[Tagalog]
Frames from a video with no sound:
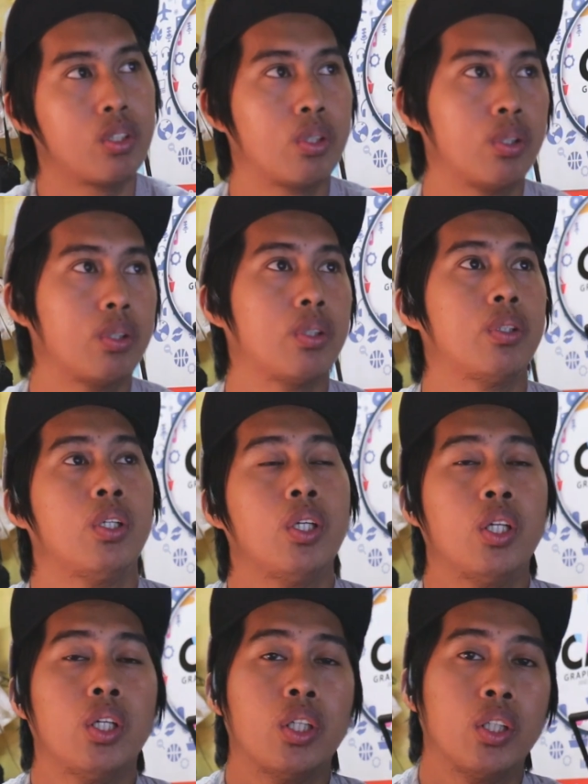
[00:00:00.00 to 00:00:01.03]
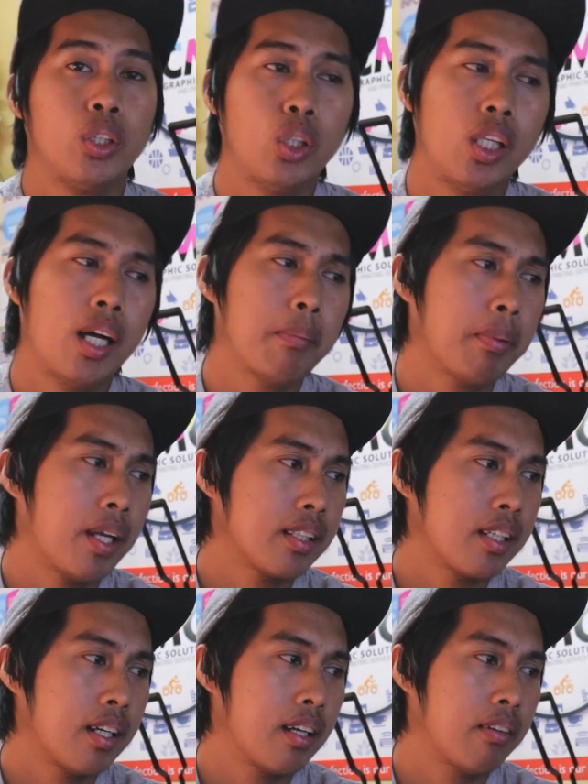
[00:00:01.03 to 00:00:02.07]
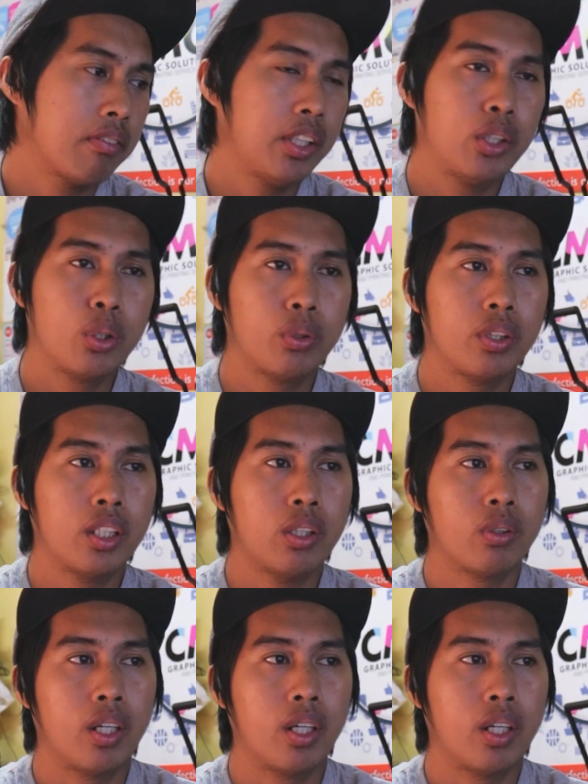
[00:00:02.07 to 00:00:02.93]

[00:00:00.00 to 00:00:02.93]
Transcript: so yun lang para sa video na to